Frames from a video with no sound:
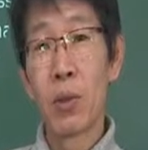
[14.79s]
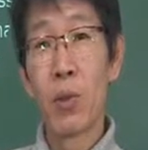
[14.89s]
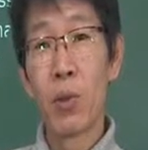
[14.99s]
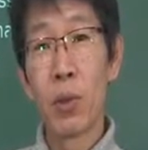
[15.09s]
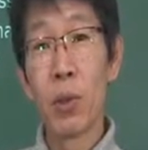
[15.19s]

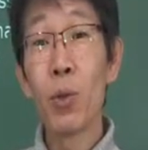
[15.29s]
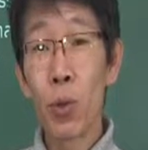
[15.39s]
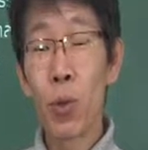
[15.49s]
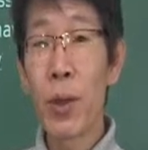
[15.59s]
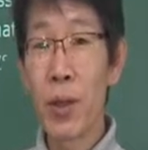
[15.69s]
좀 그 쉬운
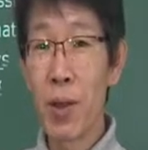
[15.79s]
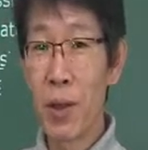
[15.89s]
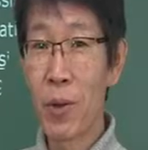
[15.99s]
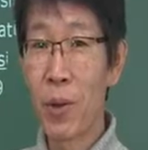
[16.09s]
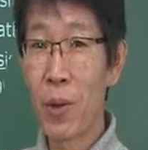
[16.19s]
것도
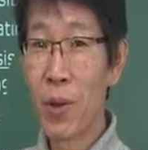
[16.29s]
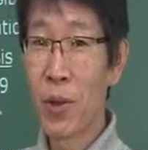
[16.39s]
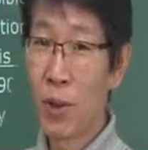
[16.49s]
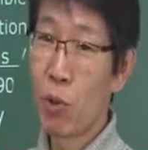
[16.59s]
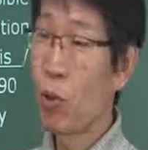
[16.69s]
맞아요.
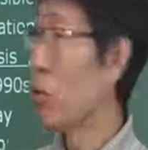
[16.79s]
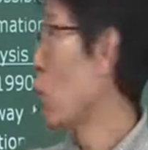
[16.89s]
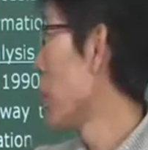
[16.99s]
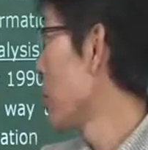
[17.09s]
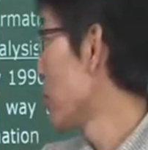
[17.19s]
근데 뒤로
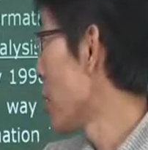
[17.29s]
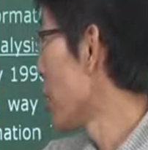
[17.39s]
가면서